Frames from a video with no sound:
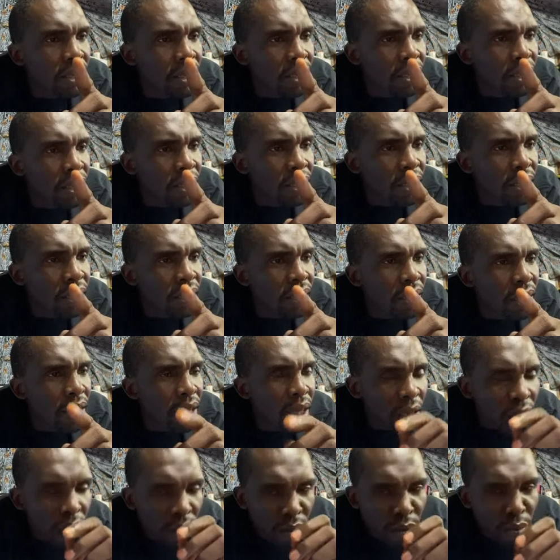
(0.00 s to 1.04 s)
Oui.
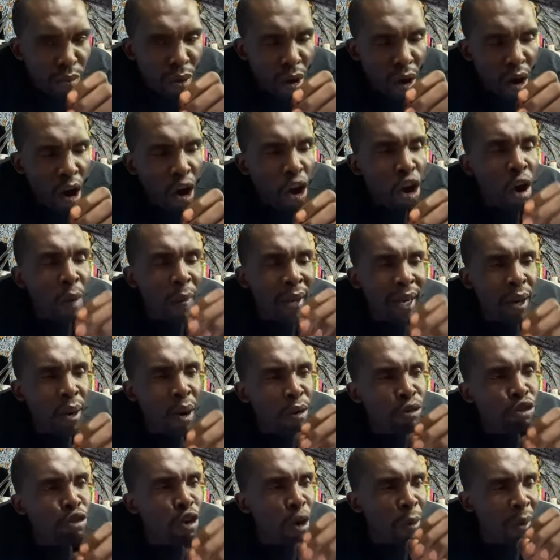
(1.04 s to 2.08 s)
Bon, on
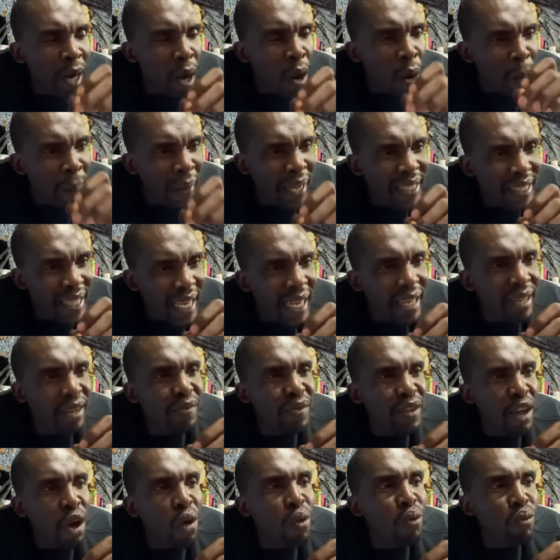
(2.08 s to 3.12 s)
commence tu commences par
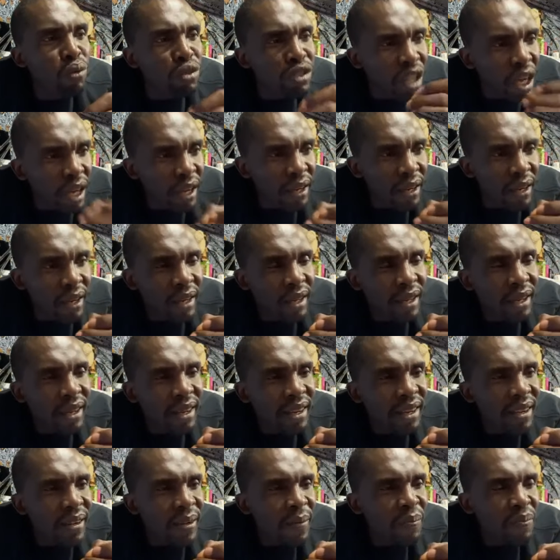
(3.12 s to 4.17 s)
sacrifier un cousin.
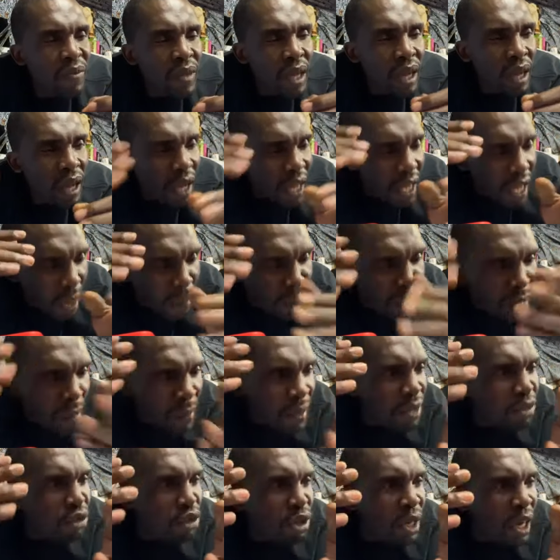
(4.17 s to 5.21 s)
Et après,
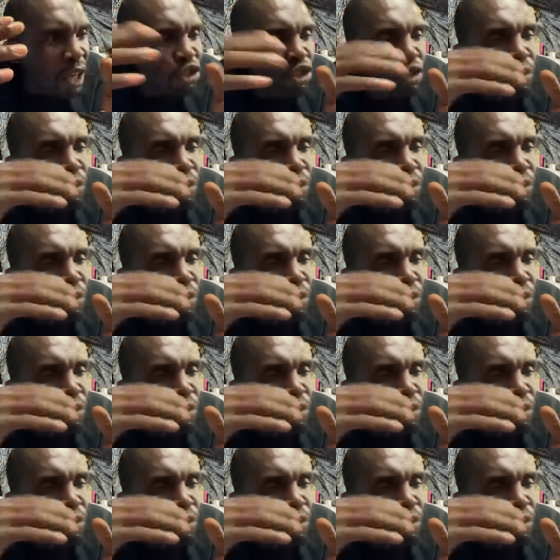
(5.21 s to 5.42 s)
maintenant,